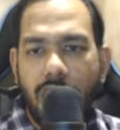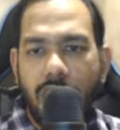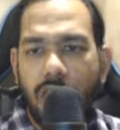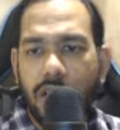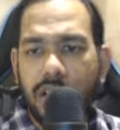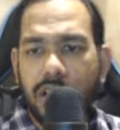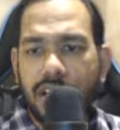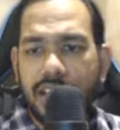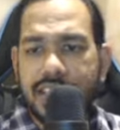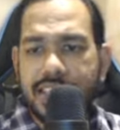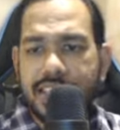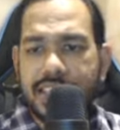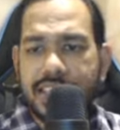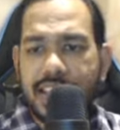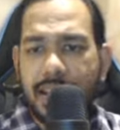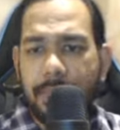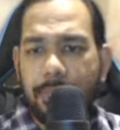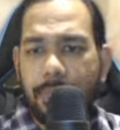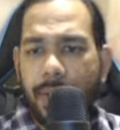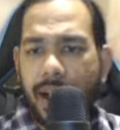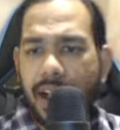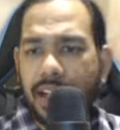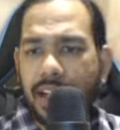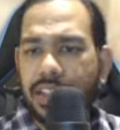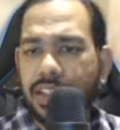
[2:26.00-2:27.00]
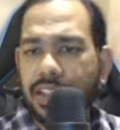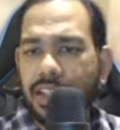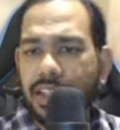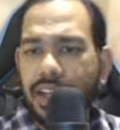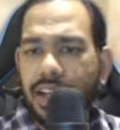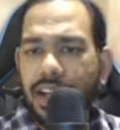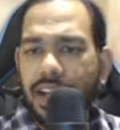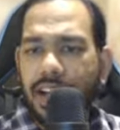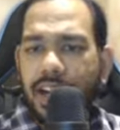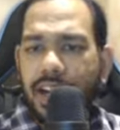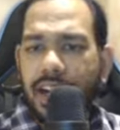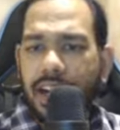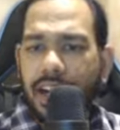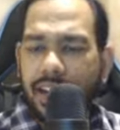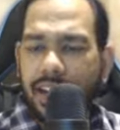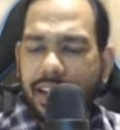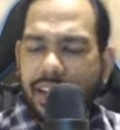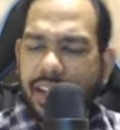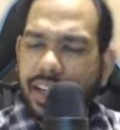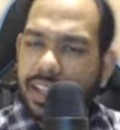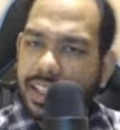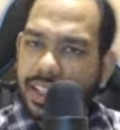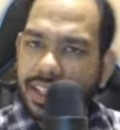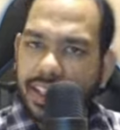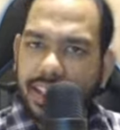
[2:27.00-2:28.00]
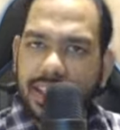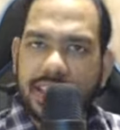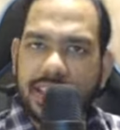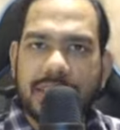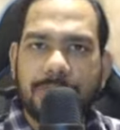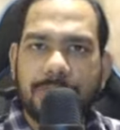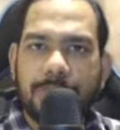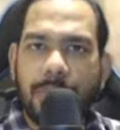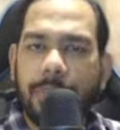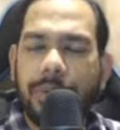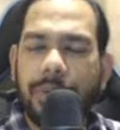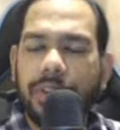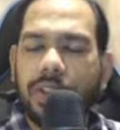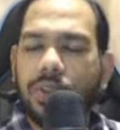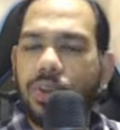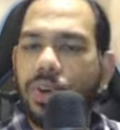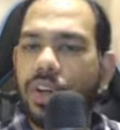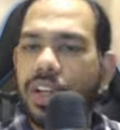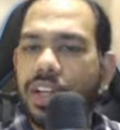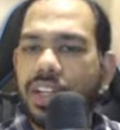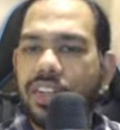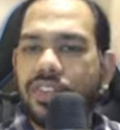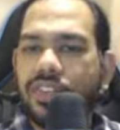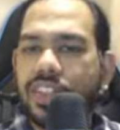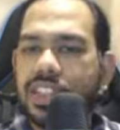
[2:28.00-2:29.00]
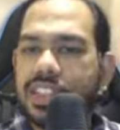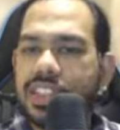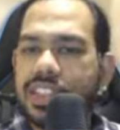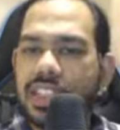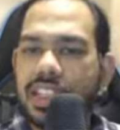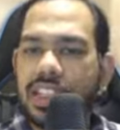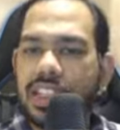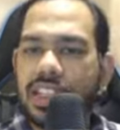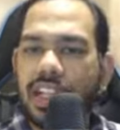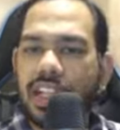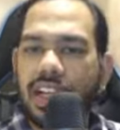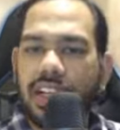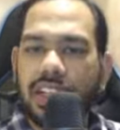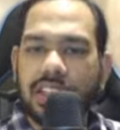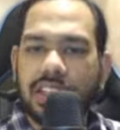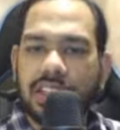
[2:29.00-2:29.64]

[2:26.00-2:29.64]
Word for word: और इसके बाद एक इसमें भी थोड़ा रिवर्सल